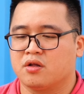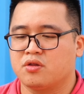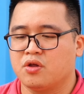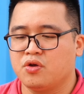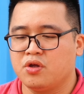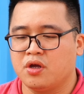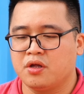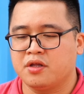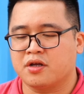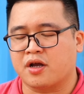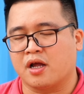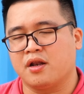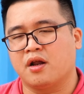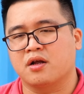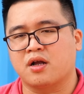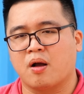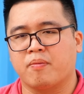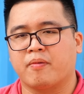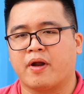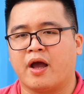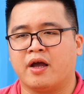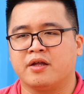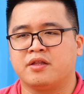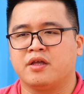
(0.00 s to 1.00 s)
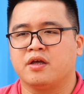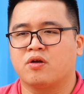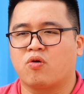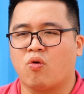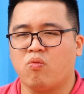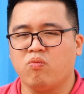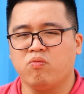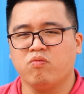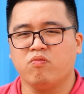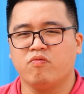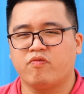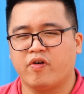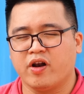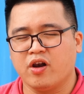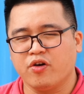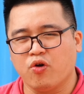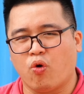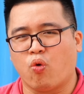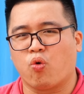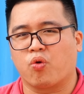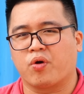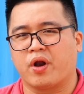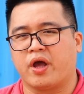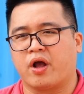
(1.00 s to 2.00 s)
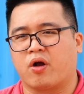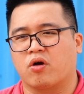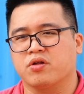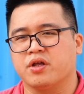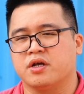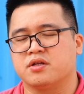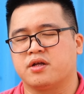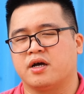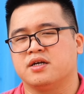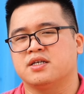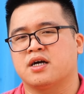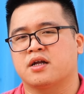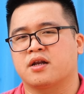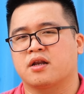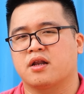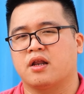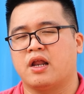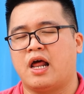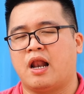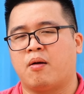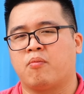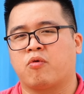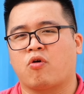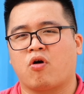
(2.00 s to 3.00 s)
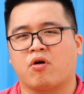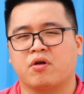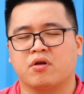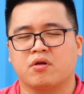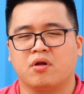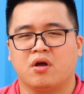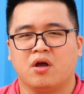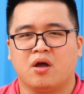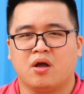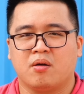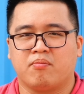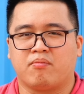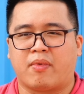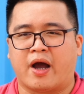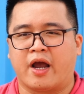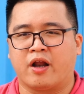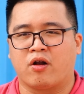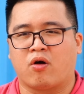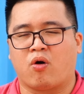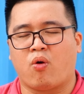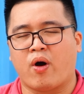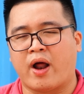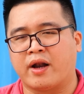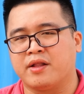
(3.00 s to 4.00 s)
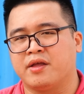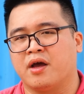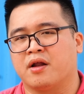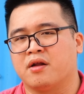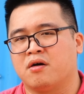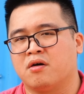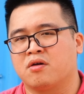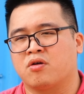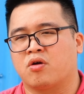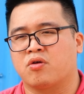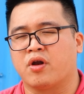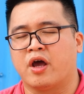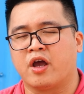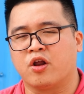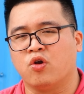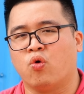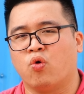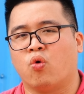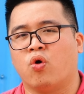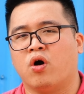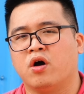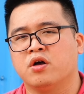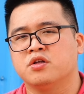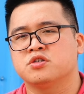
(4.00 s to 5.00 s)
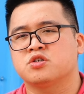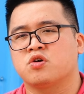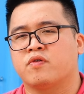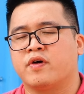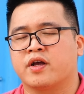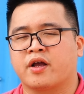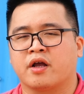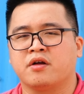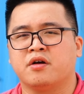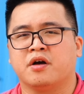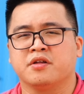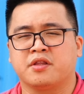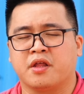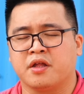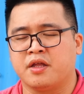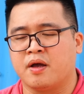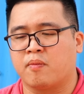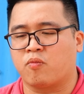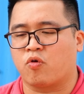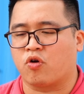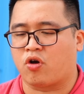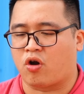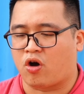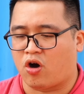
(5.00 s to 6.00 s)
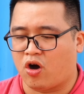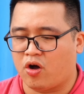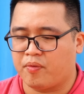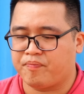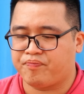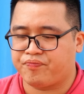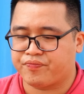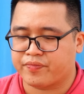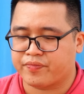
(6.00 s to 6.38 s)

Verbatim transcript: Tuy nhiên cái nâng cấp này thì cũng vẫn đủ để có thể thấy rằng đây là một con máy nó hoàn thiện hơn, nó đầy đủ hơn so với cái người tiền nhiệm của nó.